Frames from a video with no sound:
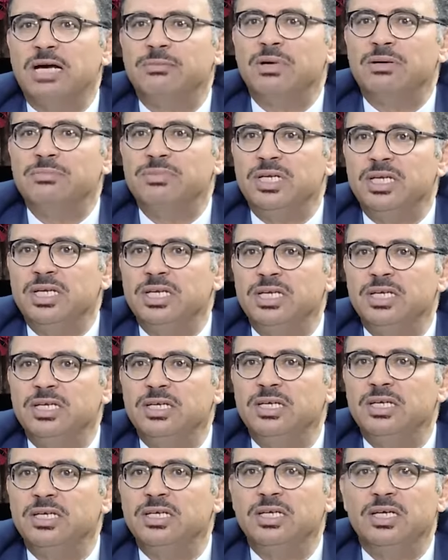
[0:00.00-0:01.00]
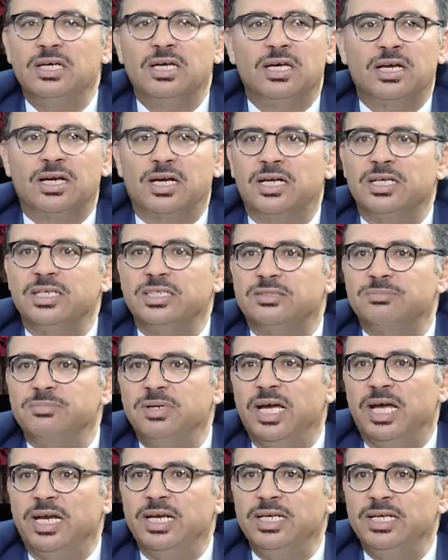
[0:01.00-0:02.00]
قام به الرئيس
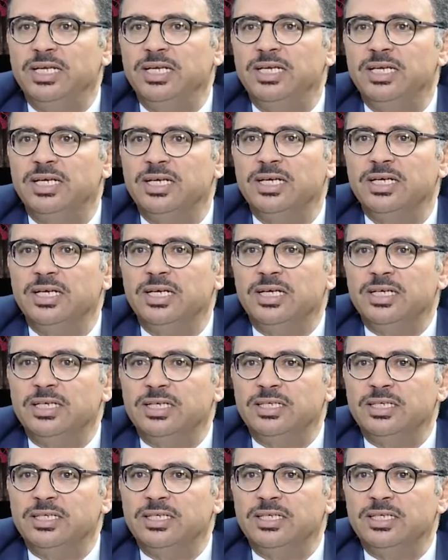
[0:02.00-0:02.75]
بن علي